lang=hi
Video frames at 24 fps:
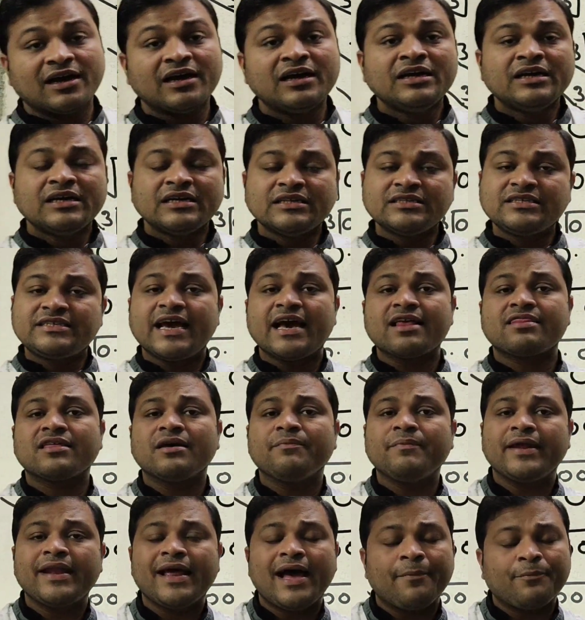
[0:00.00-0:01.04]
का
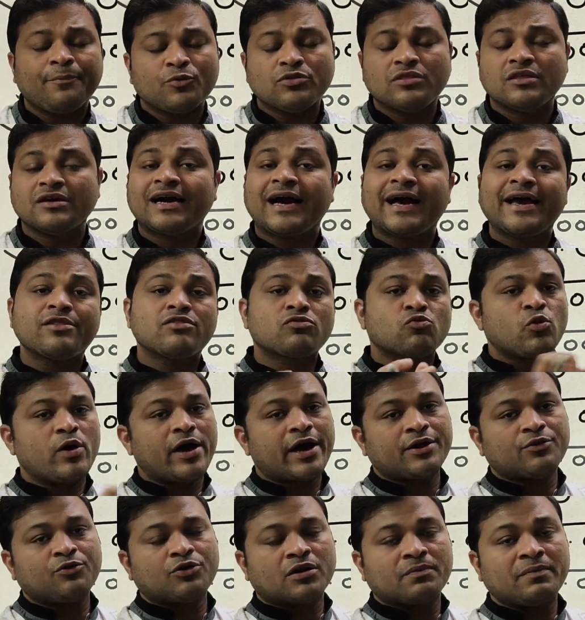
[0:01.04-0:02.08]
जैसा मैंने आपको सिखाया
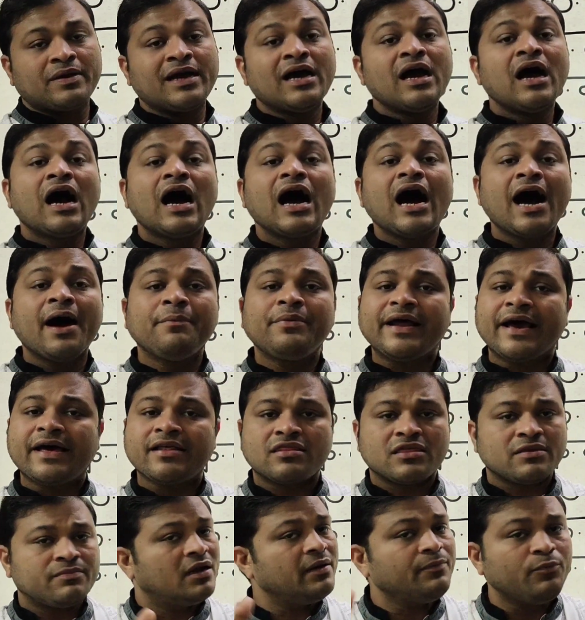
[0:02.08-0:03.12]
स्क्वायर रूट में आप
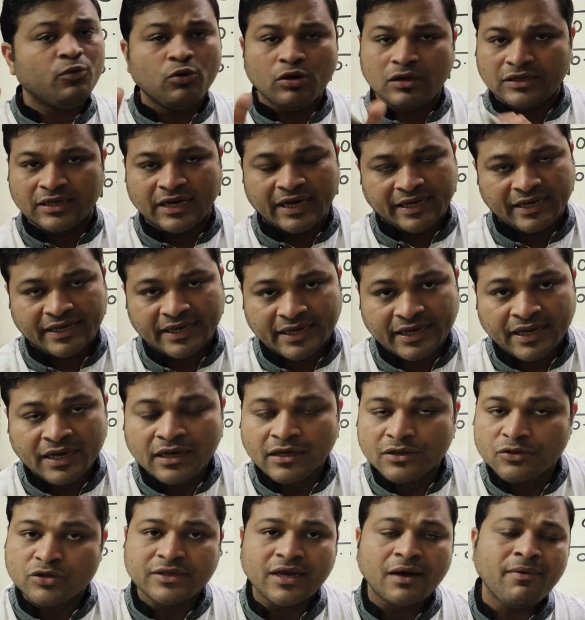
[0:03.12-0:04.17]
डेसिमल भूल जाइए
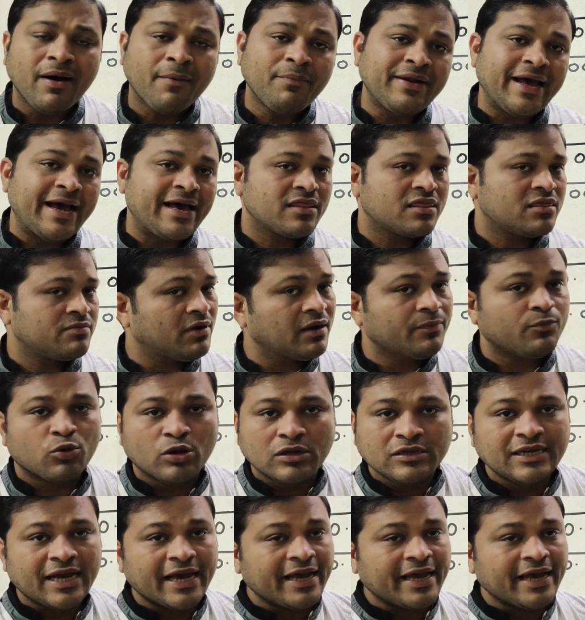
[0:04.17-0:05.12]
तो जब आप डेसिमल भूल